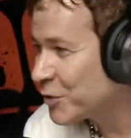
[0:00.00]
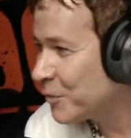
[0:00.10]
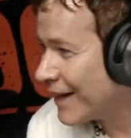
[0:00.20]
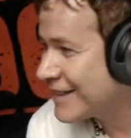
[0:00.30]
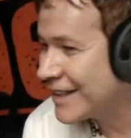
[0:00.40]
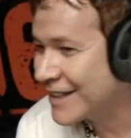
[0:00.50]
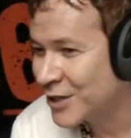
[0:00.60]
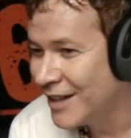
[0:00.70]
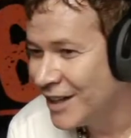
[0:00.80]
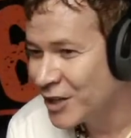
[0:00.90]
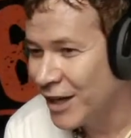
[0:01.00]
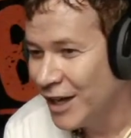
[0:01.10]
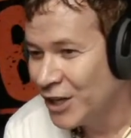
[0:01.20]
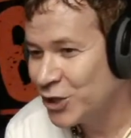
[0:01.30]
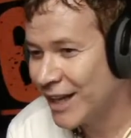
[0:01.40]
T'as pas de cheveux, ça
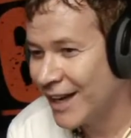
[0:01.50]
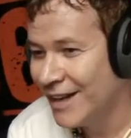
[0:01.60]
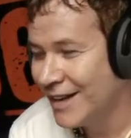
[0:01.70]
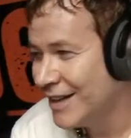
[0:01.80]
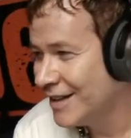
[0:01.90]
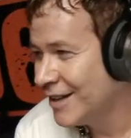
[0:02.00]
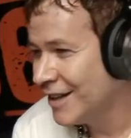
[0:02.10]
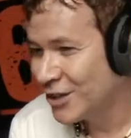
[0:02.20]
dérange pas.